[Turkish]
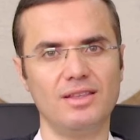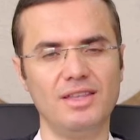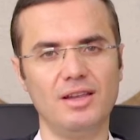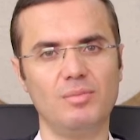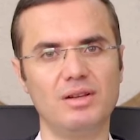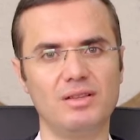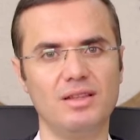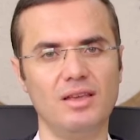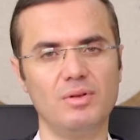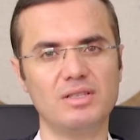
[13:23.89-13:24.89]
girebilir
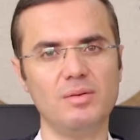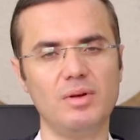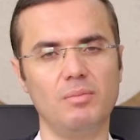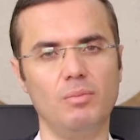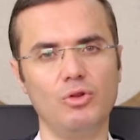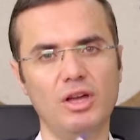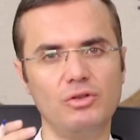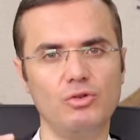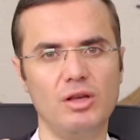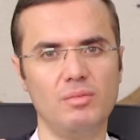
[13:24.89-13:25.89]
diyebiliriz ama
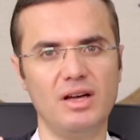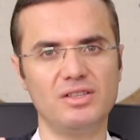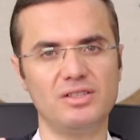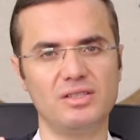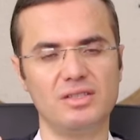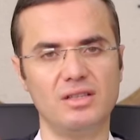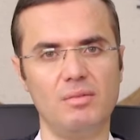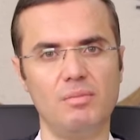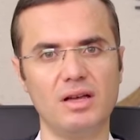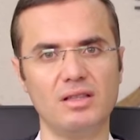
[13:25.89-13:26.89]
modern dönem
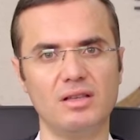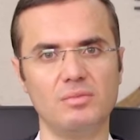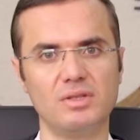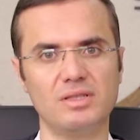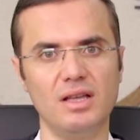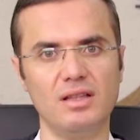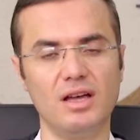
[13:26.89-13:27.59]
açısından baktığımızda